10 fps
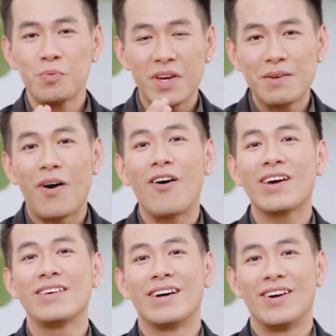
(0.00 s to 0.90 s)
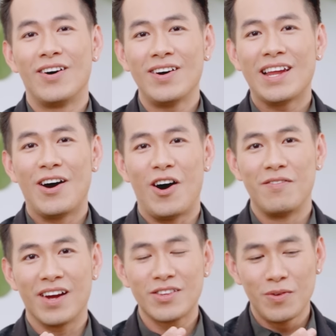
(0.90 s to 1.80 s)
đúng y bon cái giờ đó là
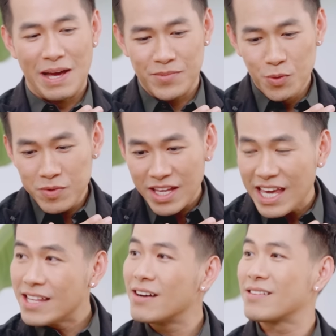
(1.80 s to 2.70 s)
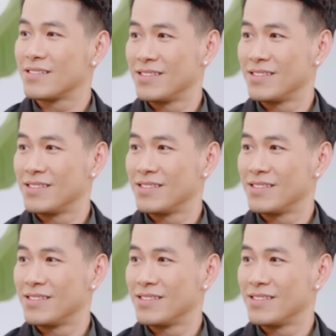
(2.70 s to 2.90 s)
họ vẫn làm đúng cái nghi thức